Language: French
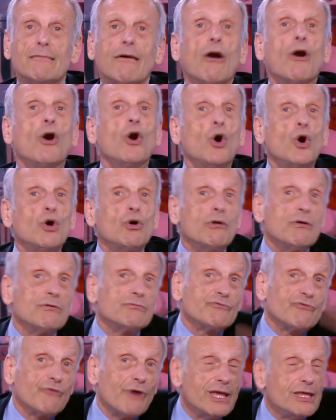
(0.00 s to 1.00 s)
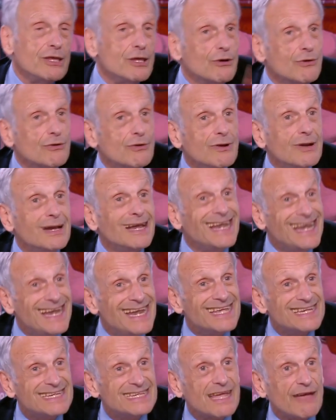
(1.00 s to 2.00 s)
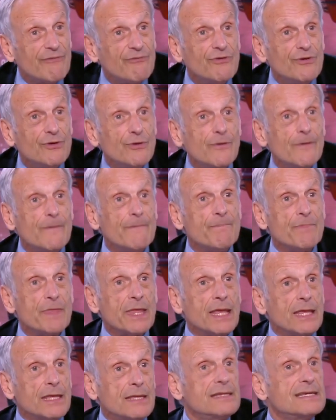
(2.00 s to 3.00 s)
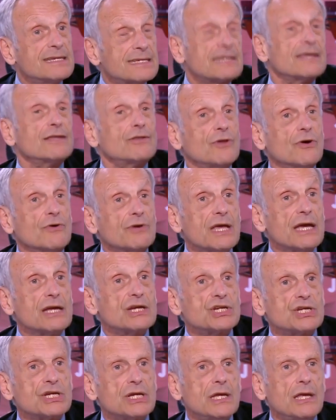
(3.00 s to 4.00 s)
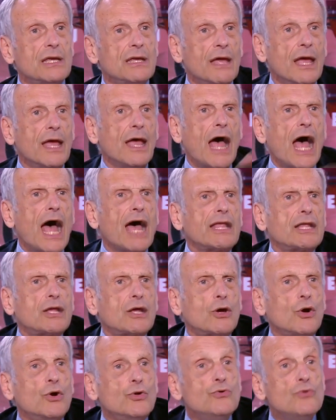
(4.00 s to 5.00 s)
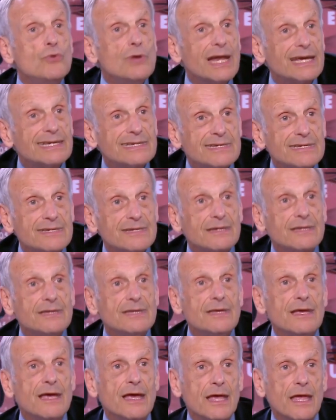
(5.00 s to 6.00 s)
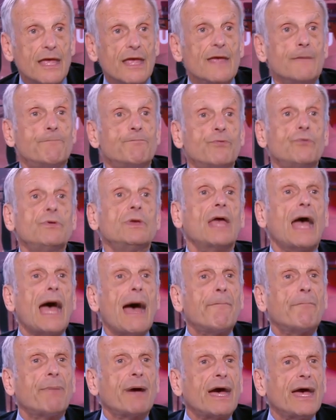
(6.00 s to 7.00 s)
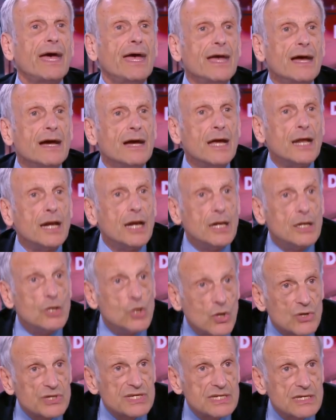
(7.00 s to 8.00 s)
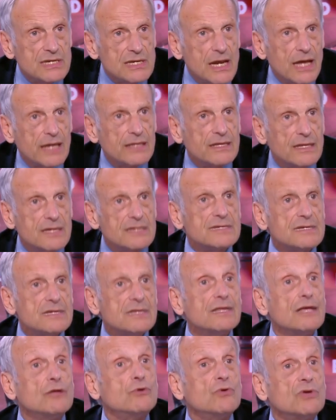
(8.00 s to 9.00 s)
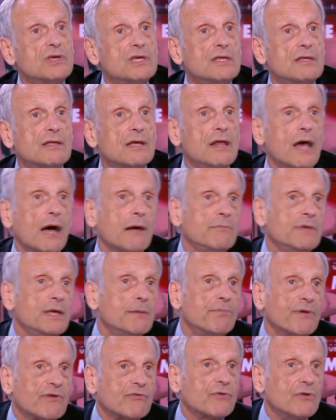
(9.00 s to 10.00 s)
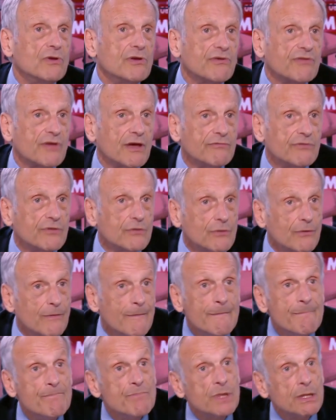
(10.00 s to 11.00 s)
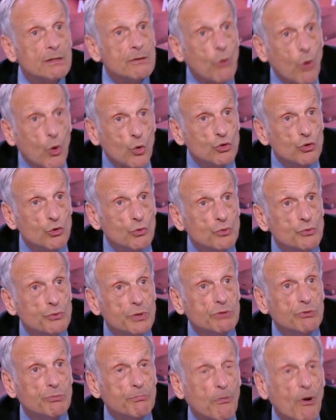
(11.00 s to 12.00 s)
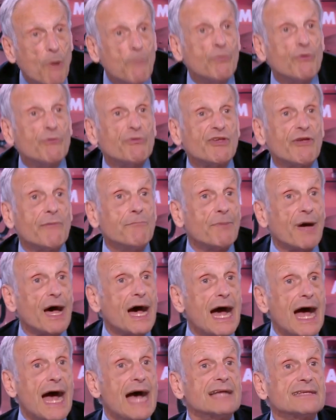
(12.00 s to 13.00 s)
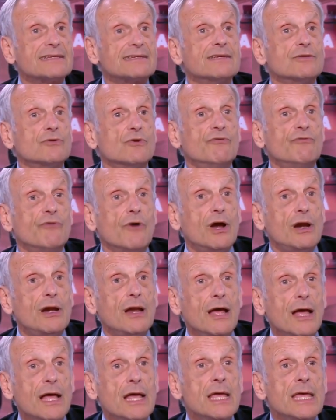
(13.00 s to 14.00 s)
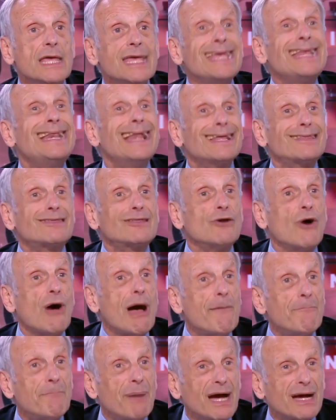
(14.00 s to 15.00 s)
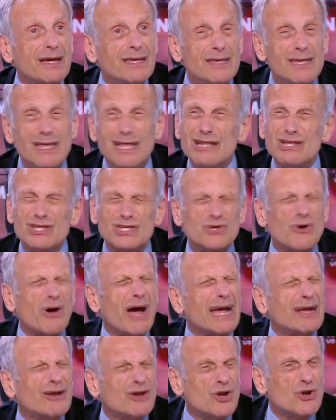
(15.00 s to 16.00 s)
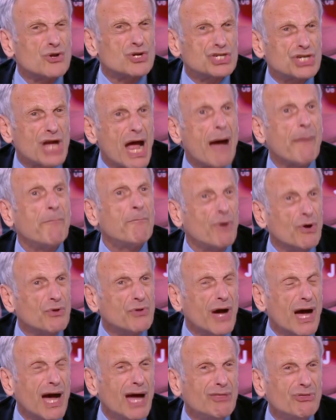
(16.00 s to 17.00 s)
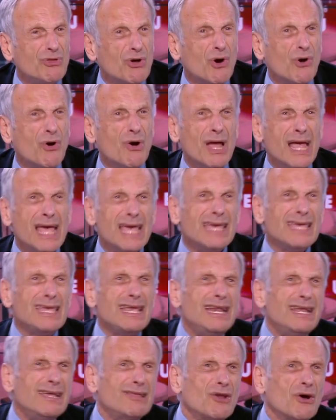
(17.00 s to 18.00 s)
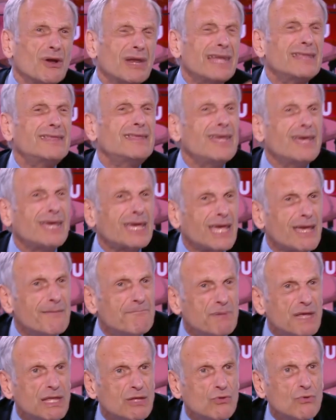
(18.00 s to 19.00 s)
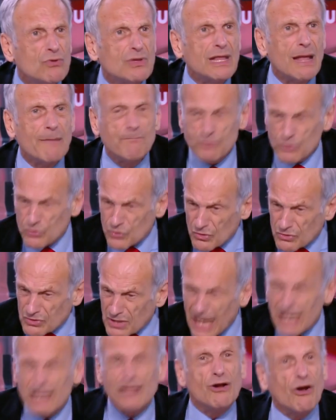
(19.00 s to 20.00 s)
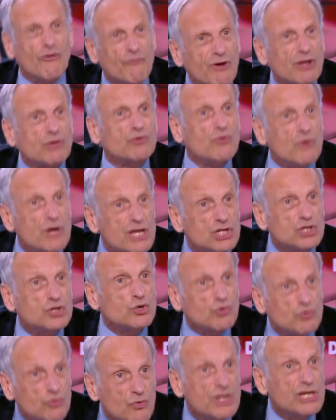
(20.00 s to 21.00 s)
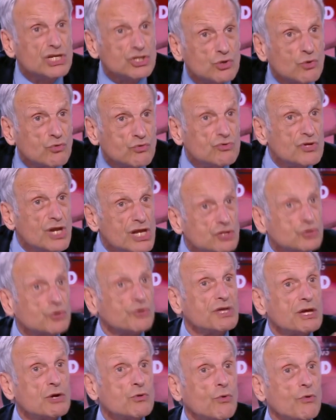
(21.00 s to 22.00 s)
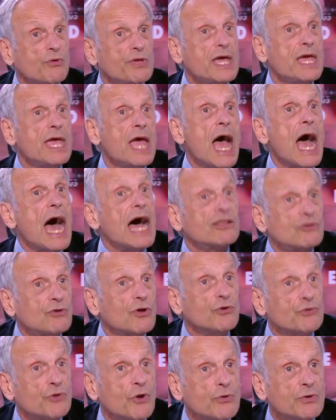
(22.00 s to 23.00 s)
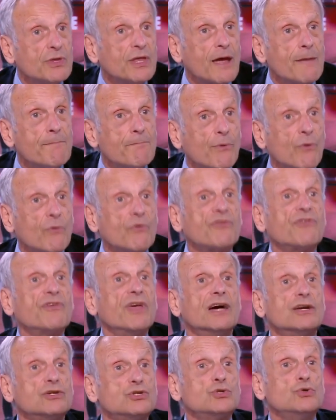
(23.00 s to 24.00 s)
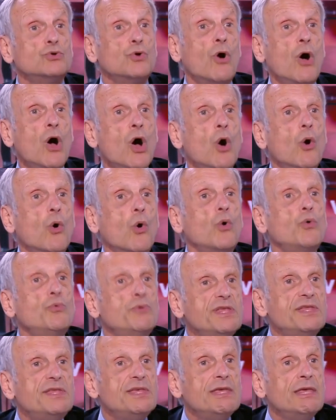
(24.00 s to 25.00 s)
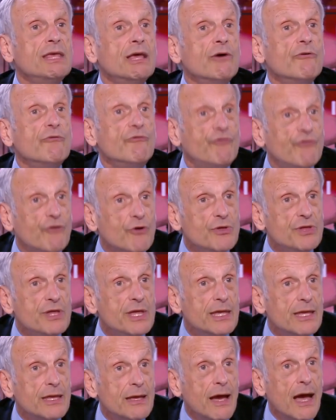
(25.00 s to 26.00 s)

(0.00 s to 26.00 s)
en voyant les avions. Il s'est engagé, a connu la Syrie, et puis après, lorsqu'il a décidé de quitter l'armée parce que les avions, on ne lui proposait pas assez de vols, il attend à Paris, il sera clochard pendant un an, il est dans la décrépitude la plus totale, il envoie tous les jours, tous les jours, tous les jours des courriers, attendant une réponse. Et un jour, on lui dit, venez